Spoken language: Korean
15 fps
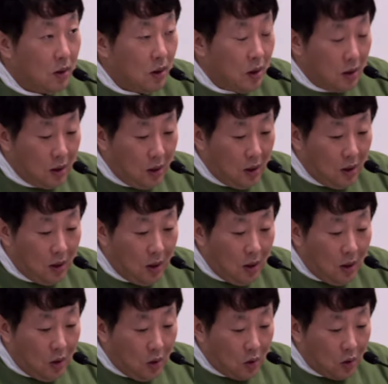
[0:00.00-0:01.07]
근데
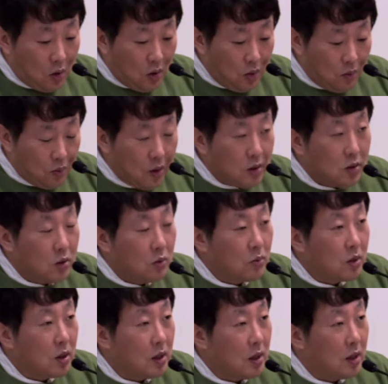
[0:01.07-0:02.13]
어떤 프레시디
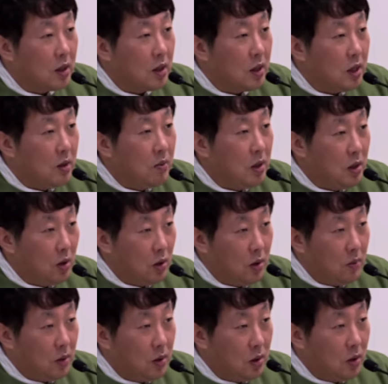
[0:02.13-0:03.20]
들어가니까 이미 여러
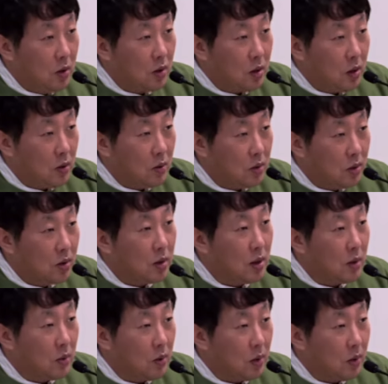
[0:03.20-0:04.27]
번 읽었다고
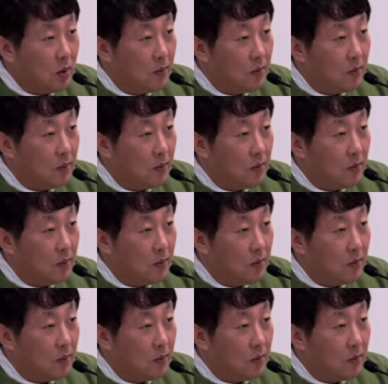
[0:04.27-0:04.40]
그러더라고요.